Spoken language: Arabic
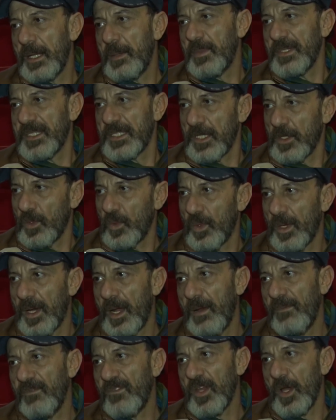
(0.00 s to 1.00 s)

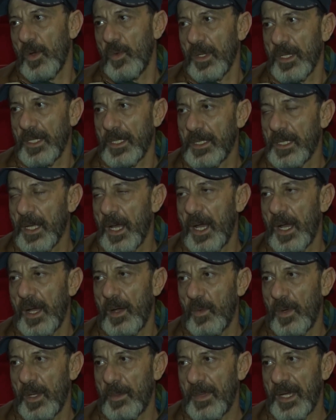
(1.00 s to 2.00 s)
بالسينوغرافيا والإضاءة
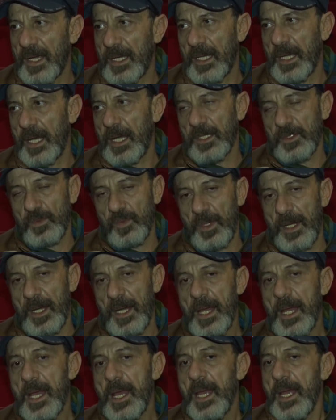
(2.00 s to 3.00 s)
والمكياج
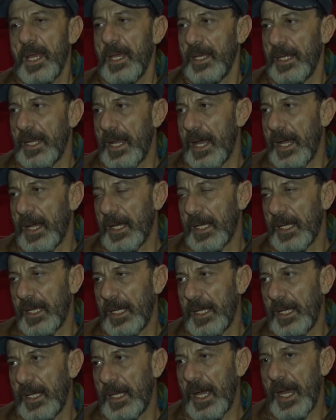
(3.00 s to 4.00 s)
وإلى
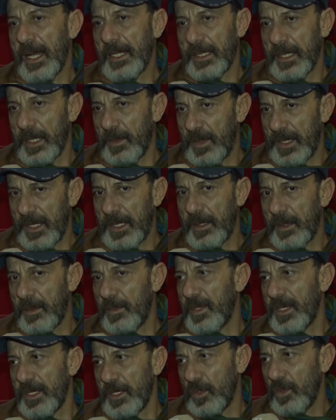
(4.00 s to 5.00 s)
آخره حتى
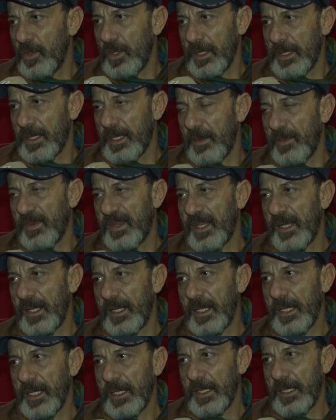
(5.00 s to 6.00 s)
بنوع
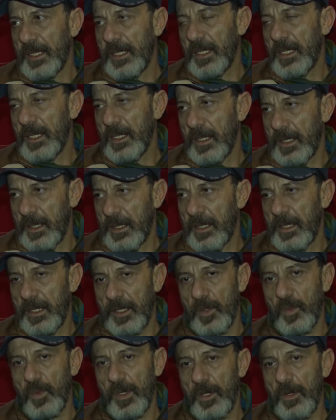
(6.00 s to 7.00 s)
التمثيل يعني
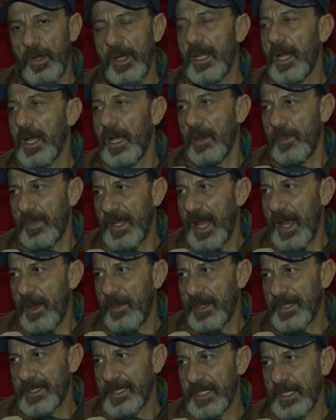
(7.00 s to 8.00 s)
اللي هو له علاقة
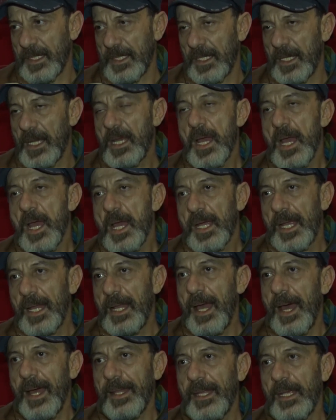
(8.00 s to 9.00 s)
بالعبث يعني
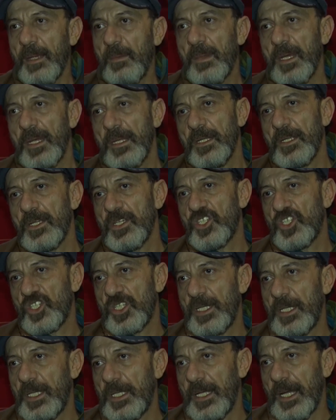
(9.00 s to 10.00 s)
كل هذا يمكن
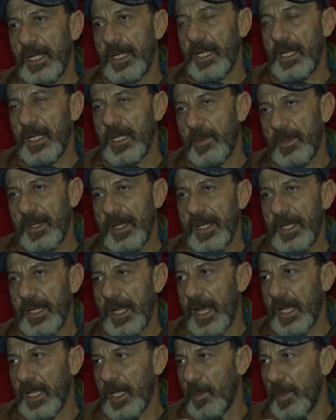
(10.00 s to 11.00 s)
جديد يعني احنا ما رحنا
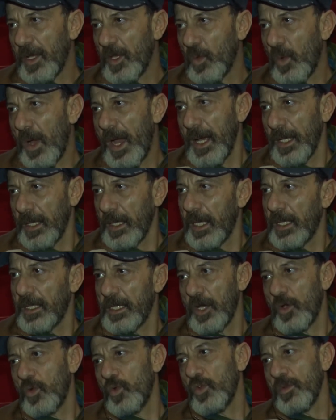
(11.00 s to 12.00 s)
على نمط واحد قد
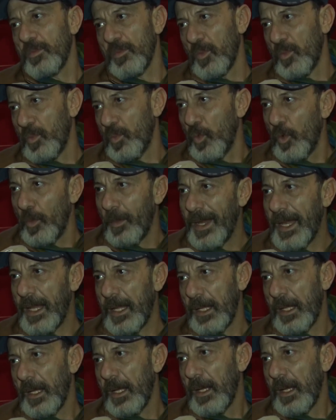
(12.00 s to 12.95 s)
يكون ممل